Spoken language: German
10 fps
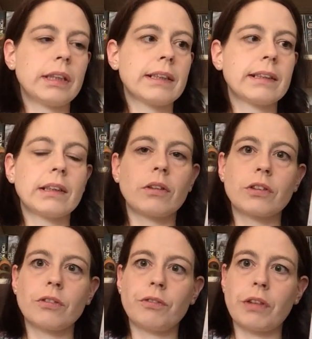Das ist auch
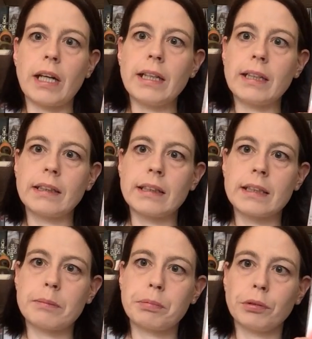so ein
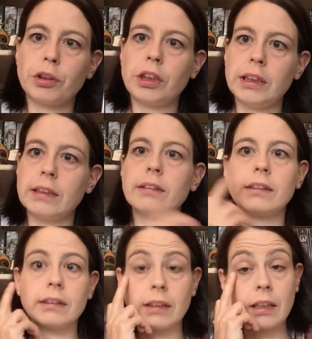weiches
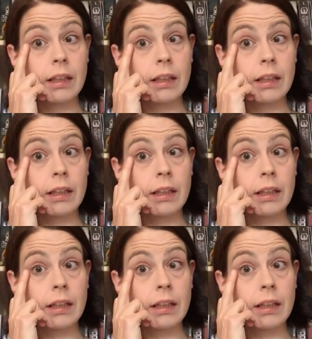Broschierte,